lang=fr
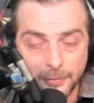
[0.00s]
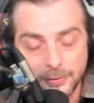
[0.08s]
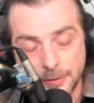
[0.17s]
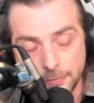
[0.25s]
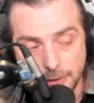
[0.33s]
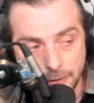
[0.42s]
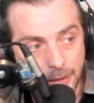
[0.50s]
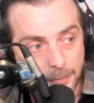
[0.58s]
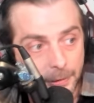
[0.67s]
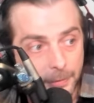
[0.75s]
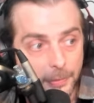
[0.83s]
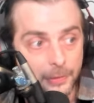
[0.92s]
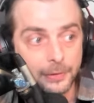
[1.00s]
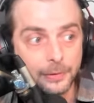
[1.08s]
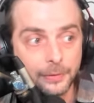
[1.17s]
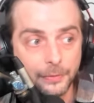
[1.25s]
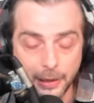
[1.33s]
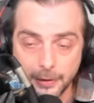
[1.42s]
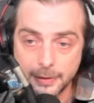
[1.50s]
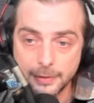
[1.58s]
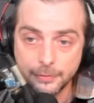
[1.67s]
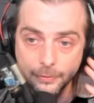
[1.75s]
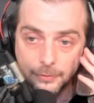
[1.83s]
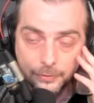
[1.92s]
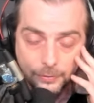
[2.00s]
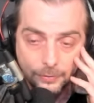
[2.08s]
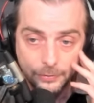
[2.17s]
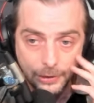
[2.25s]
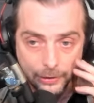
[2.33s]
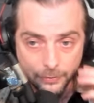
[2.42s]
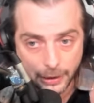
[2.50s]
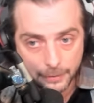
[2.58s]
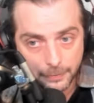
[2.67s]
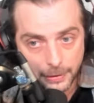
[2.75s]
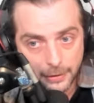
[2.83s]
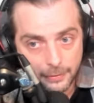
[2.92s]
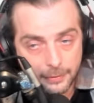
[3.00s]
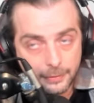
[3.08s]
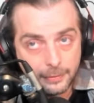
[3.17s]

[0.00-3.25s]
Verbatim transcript: Si vous avez des mobs, euh, voilà, qui sont, vous êtes en 4000,